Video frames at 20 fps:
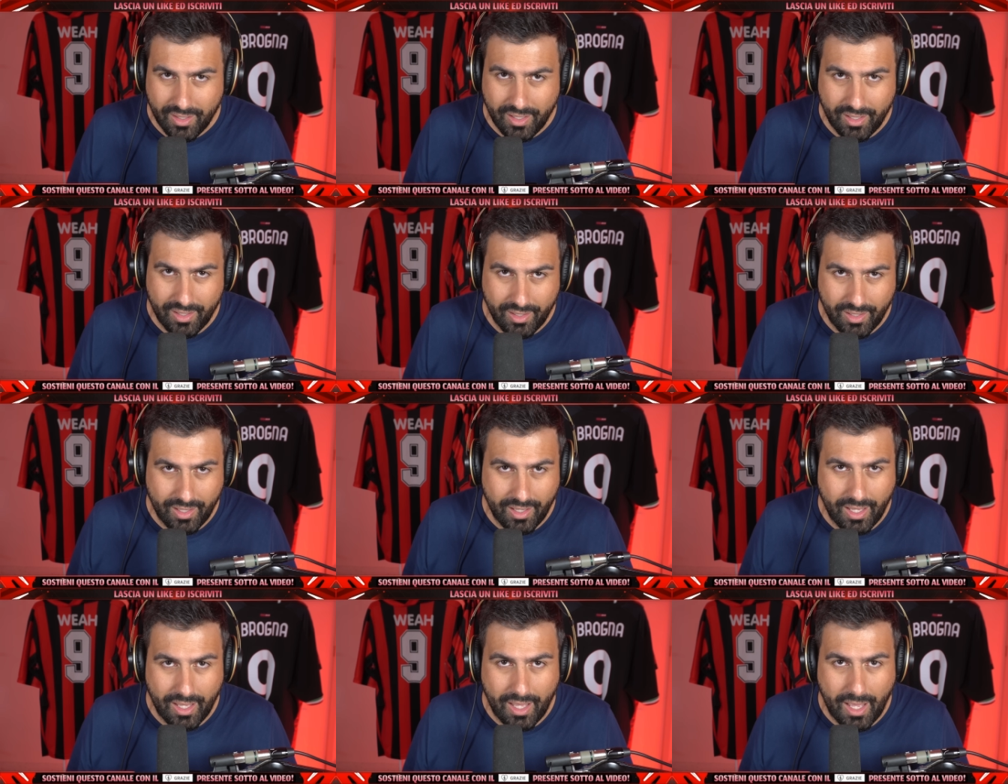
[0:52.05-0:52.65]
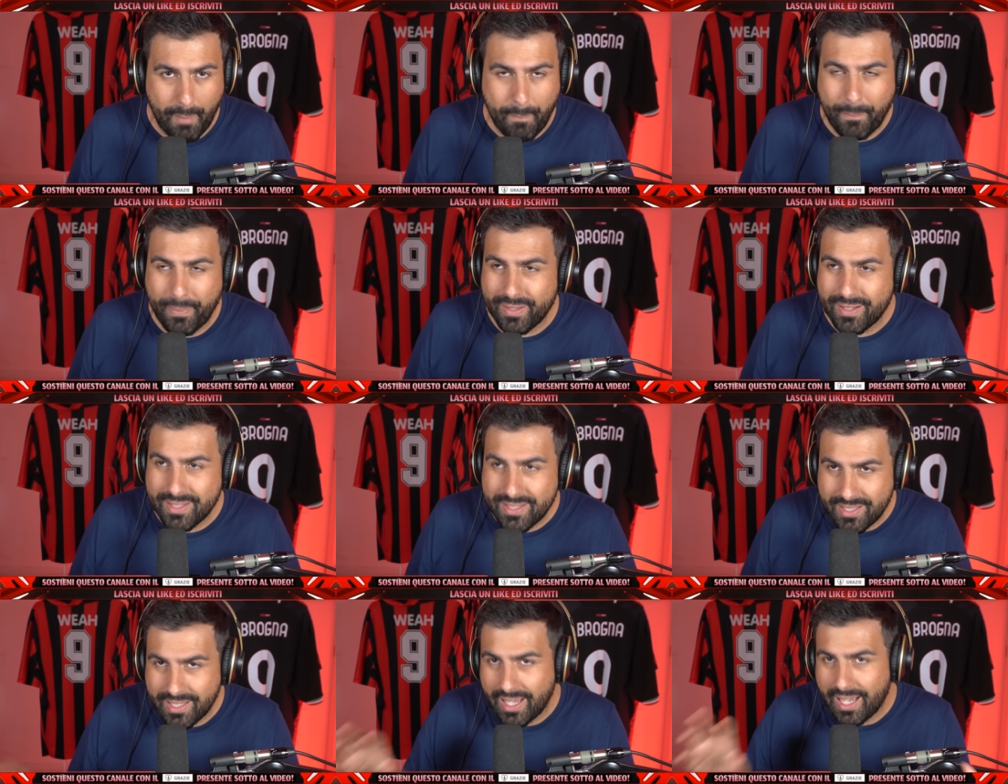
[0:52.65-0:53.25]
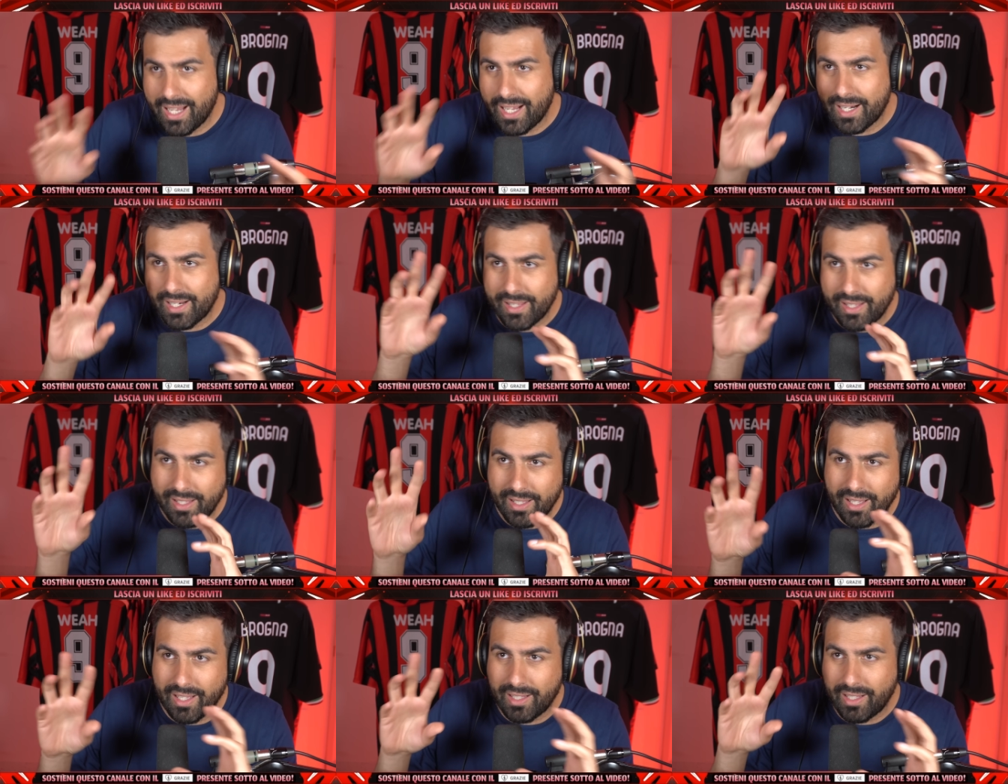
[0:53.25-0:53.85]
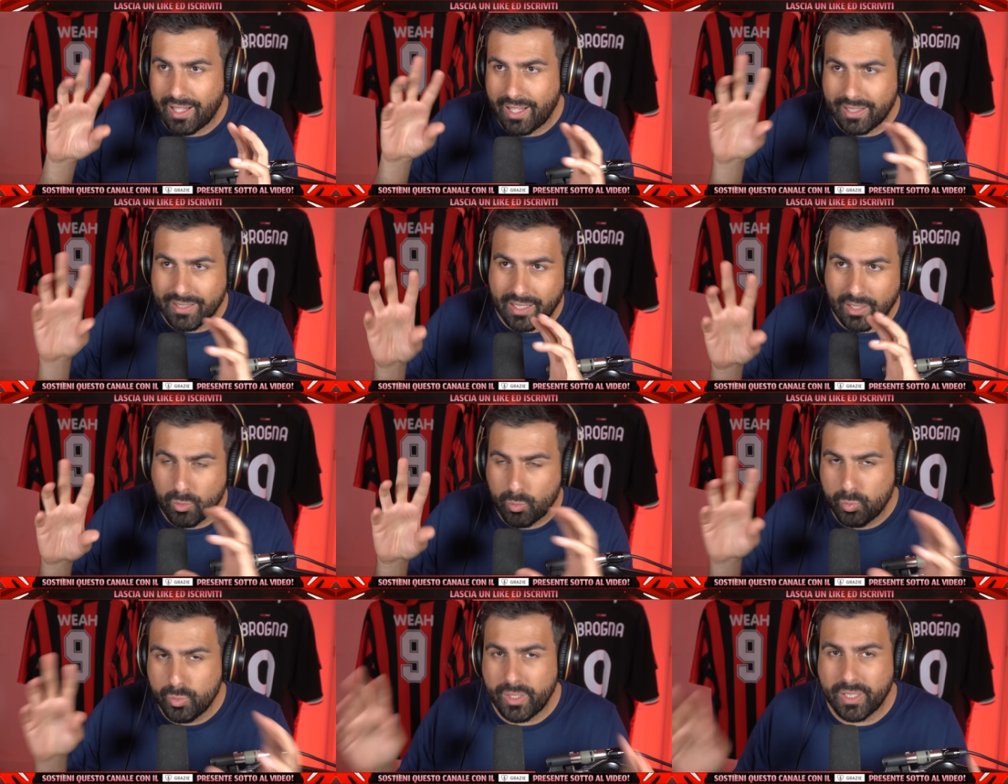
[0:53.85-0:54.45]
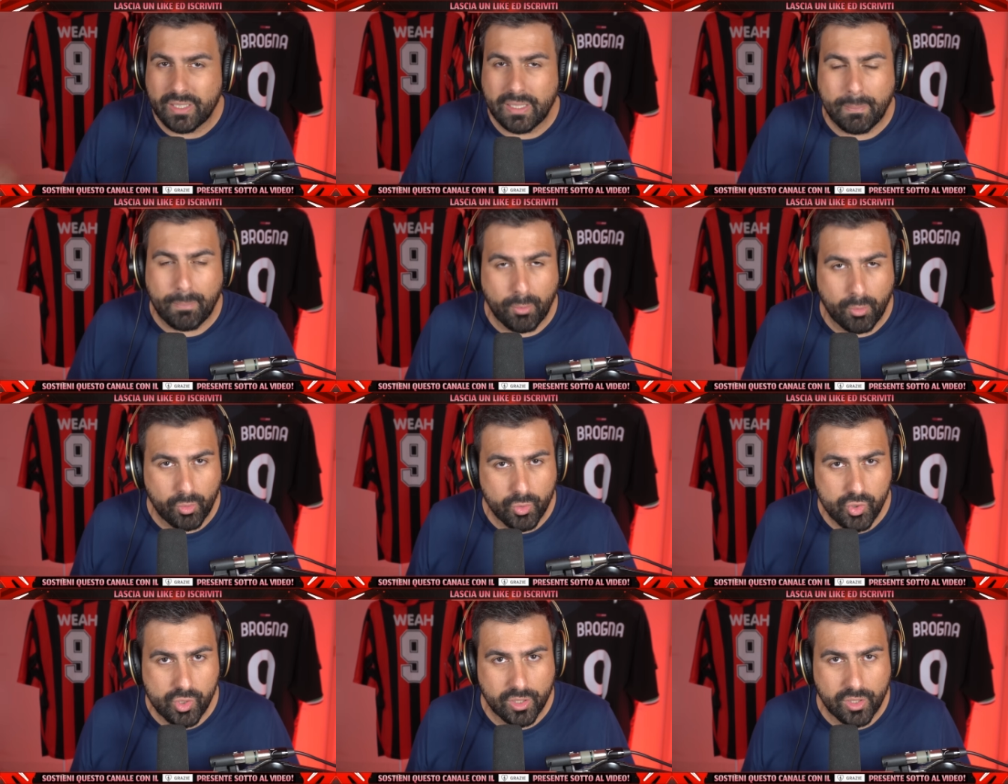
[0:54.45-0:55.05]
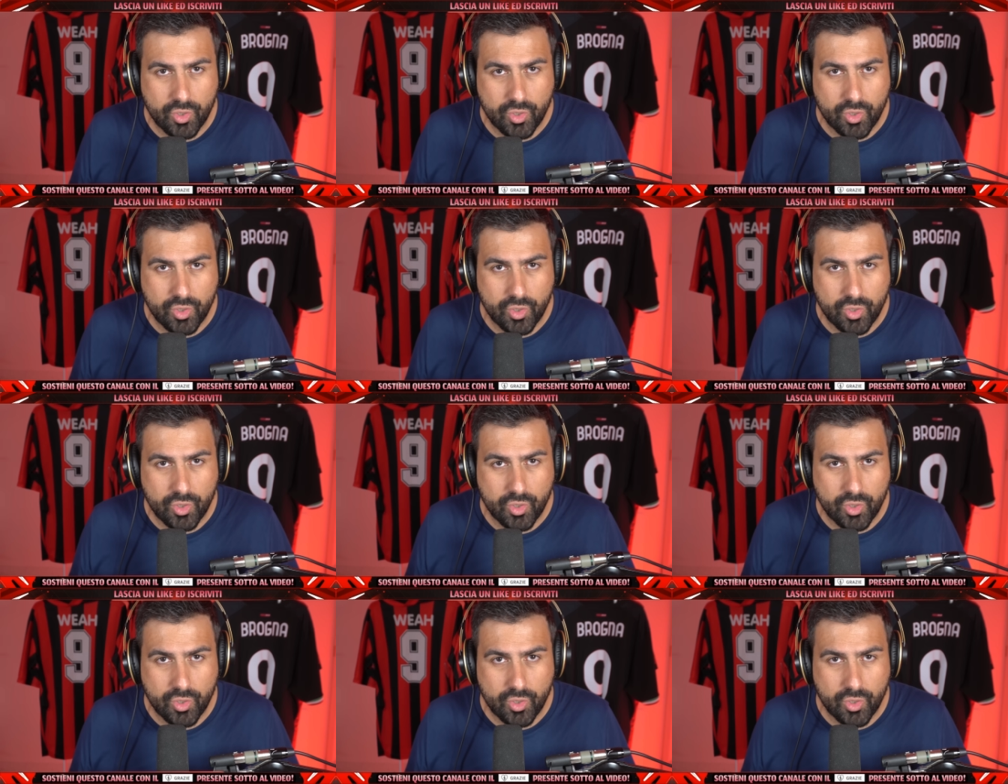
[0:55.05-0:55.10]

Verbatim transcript: eh, a pensare ad alcune tipologie